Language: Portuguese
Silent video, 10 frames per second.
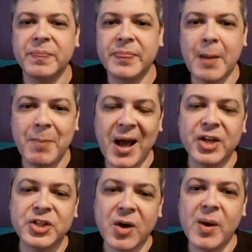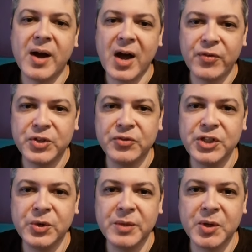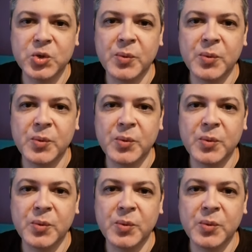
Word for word: na prática uma garrafa de vinho aí mais